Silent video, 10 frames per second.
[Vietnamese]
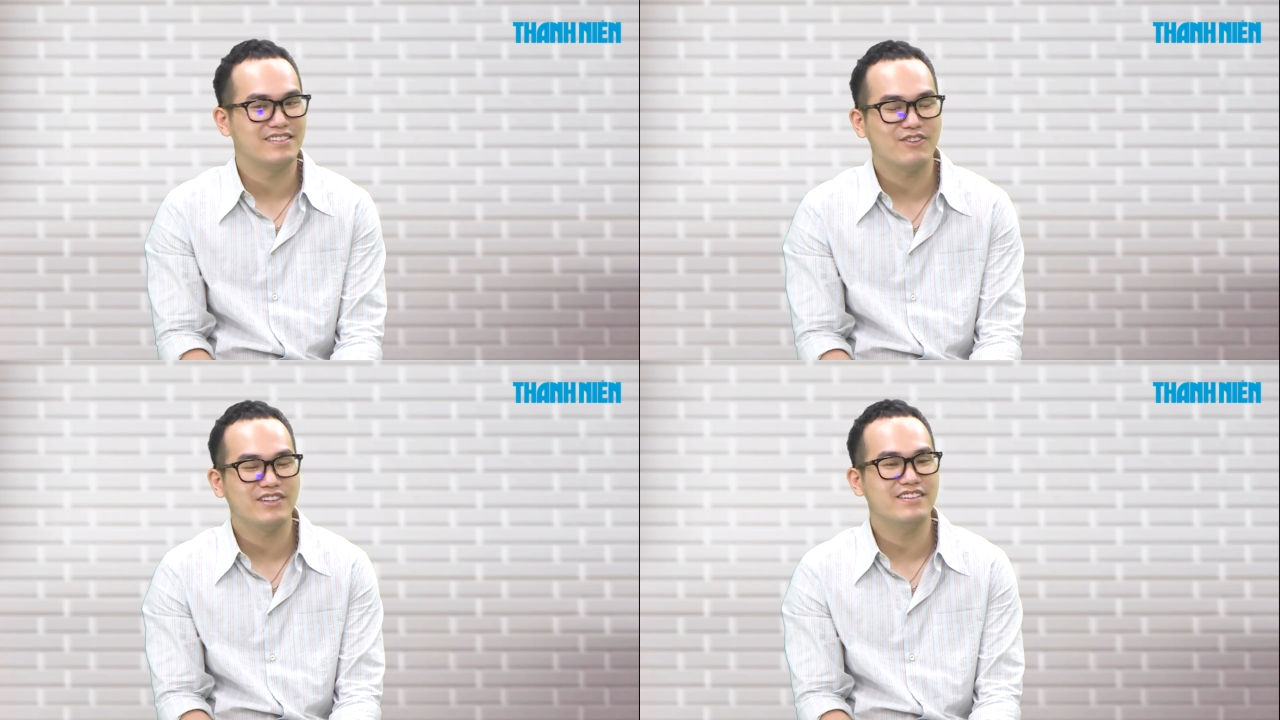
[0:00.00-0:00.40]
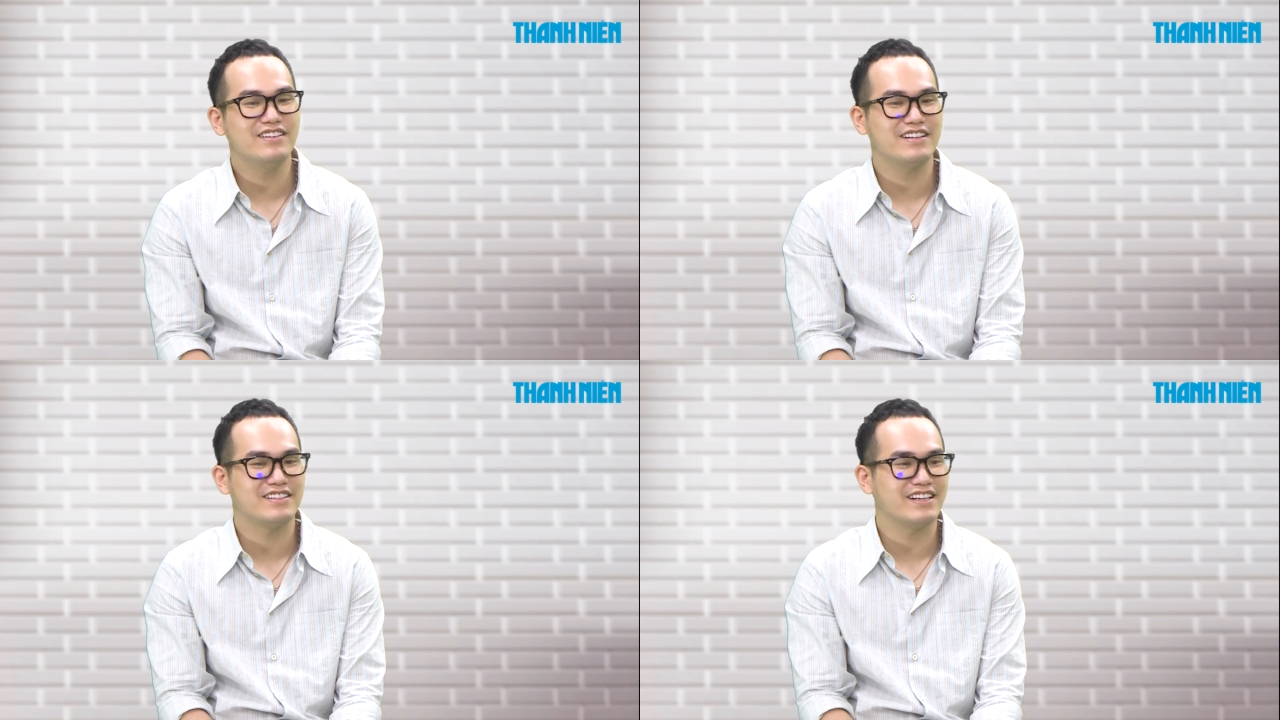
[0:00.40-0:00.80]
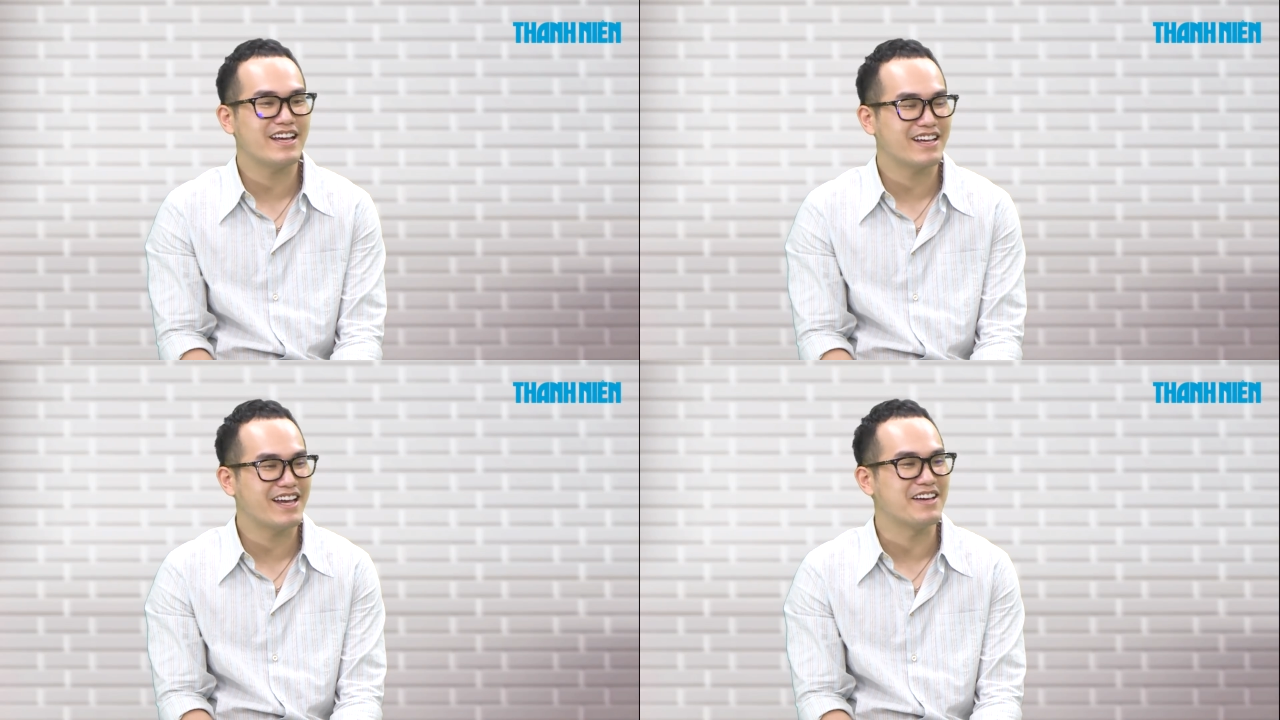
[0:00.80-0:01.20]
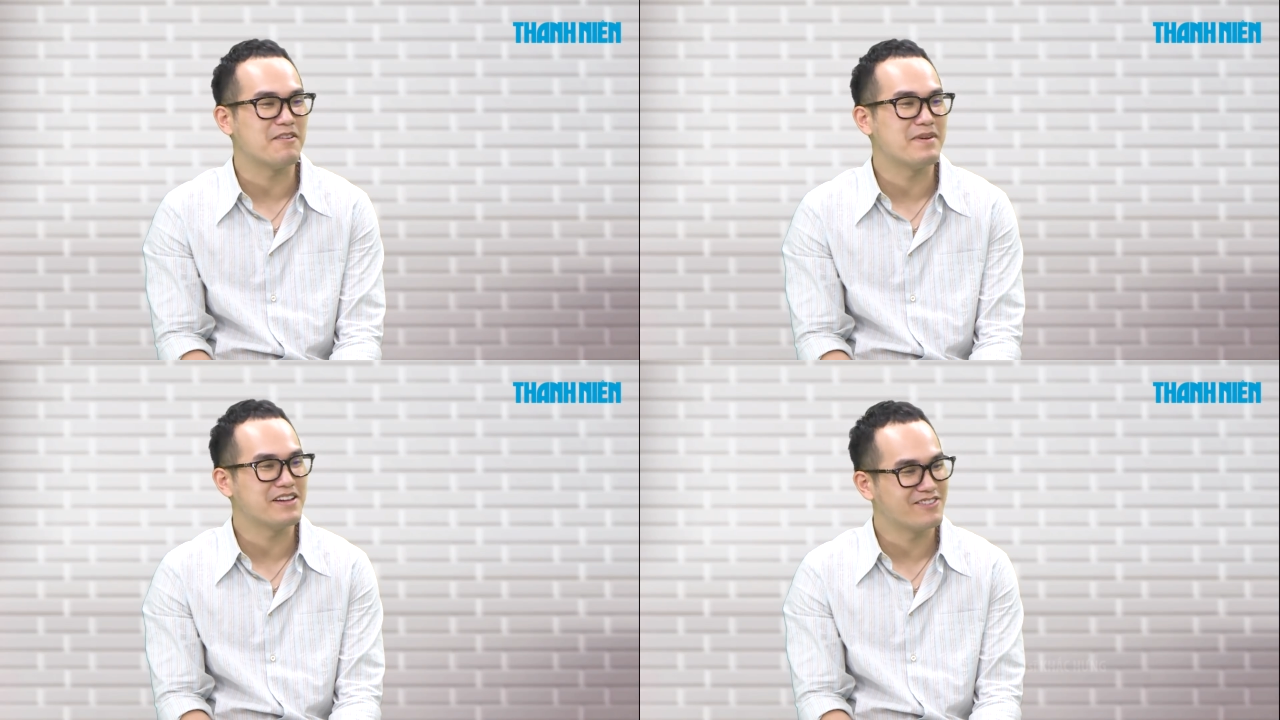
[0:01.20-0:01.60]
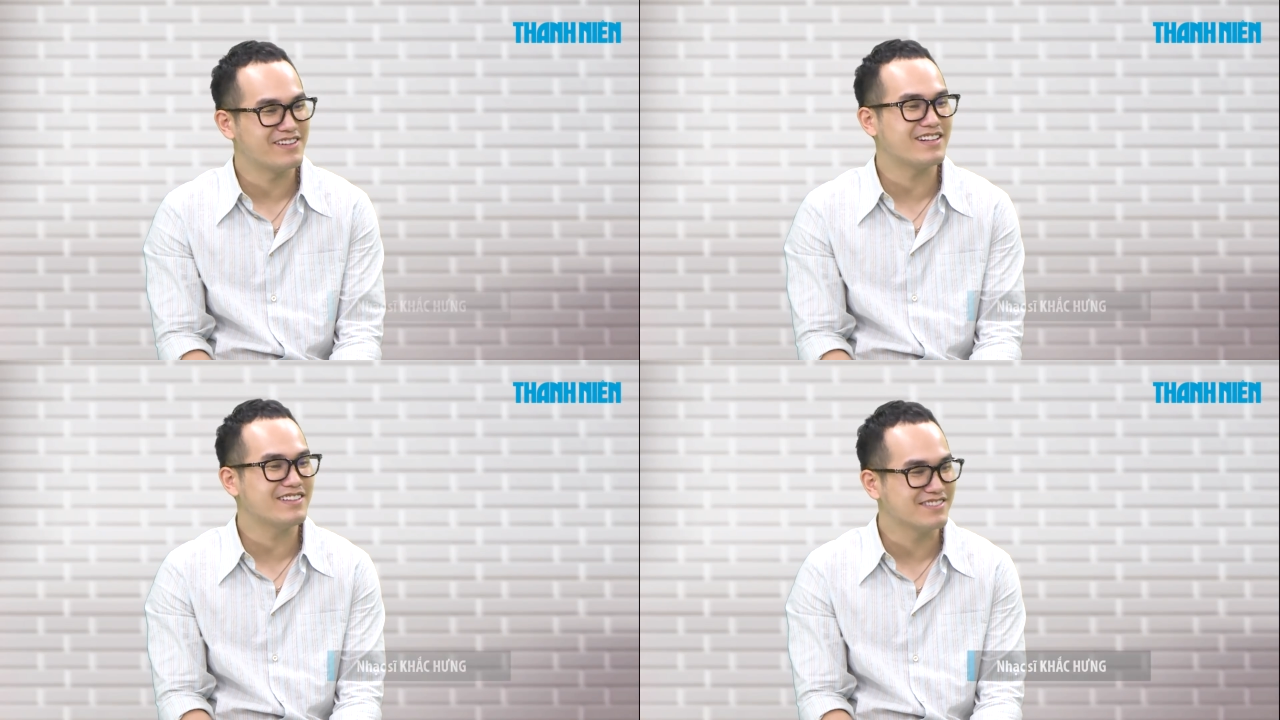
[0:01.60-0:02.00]
không những là được nghe kể, mình còn
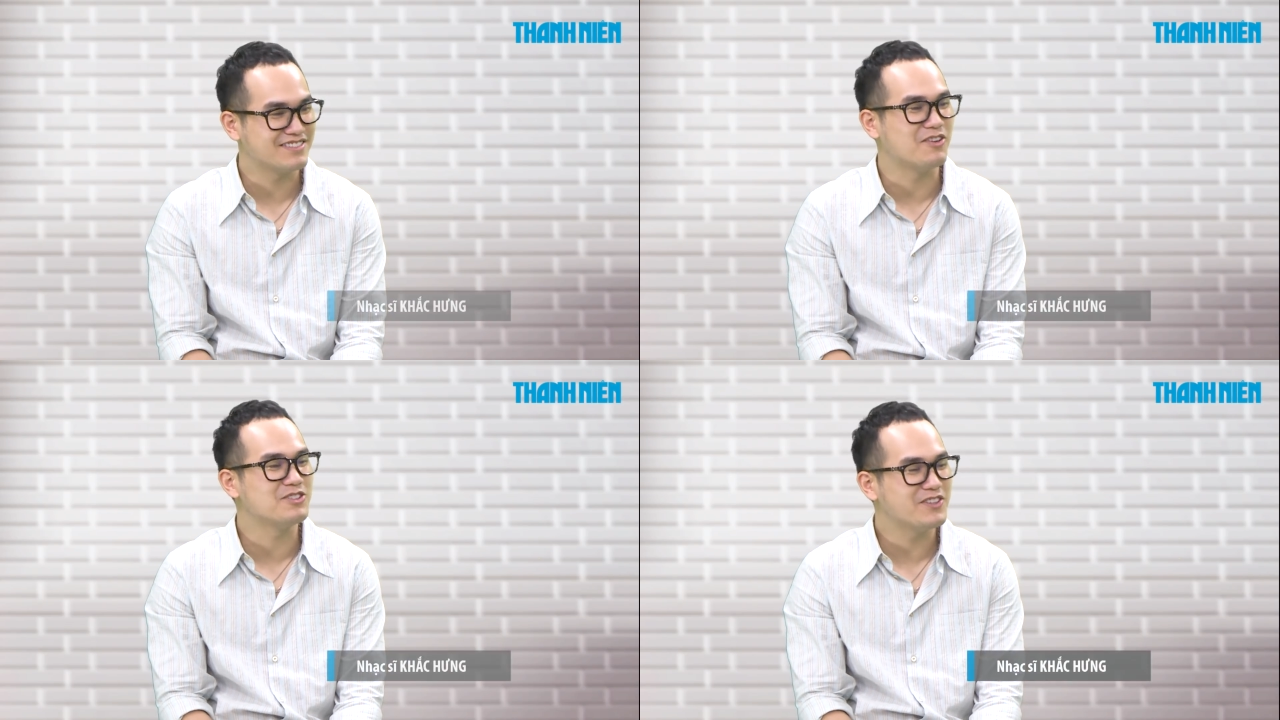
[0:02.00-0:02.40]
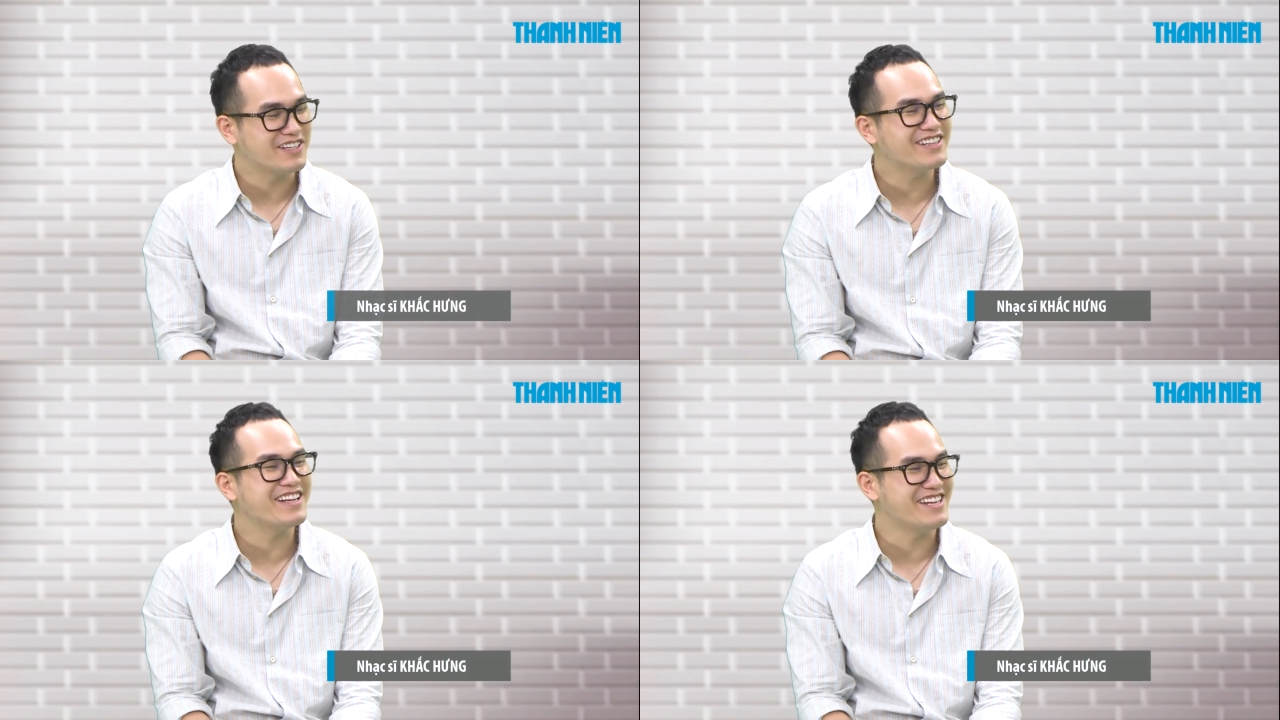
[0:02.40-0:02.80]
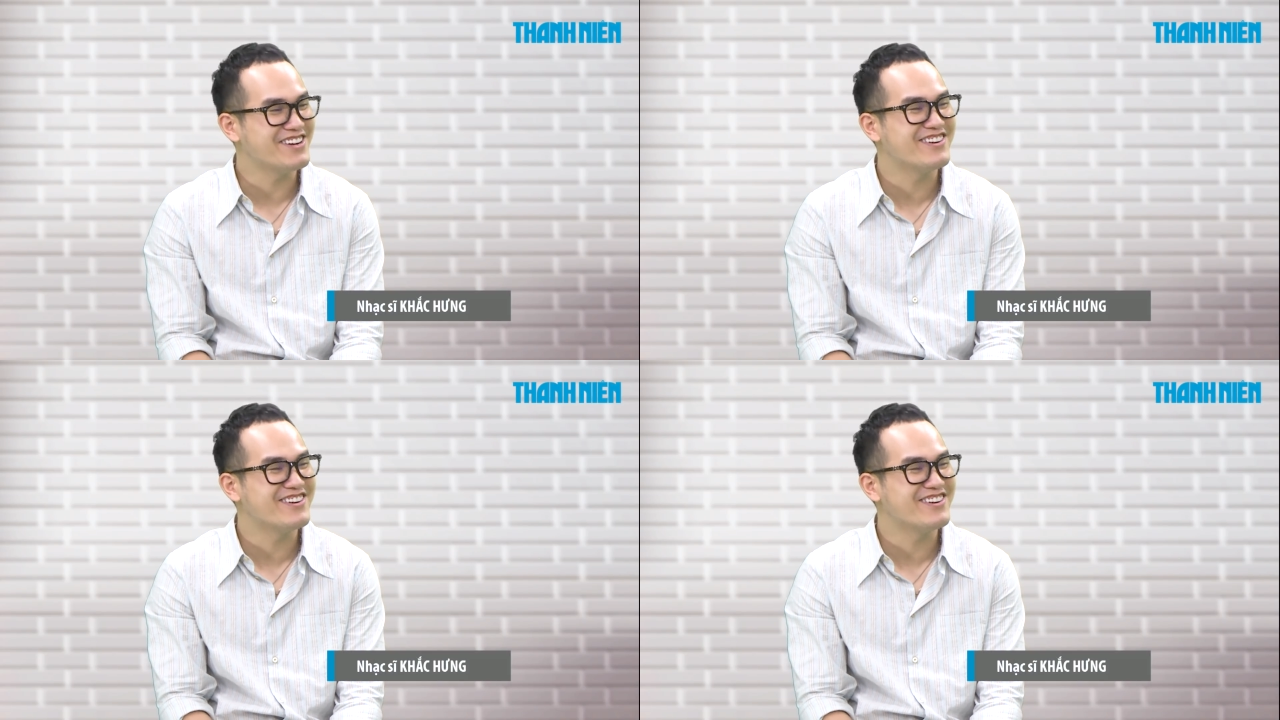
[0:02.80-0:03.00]
đã từng sống trong những cái tình yêu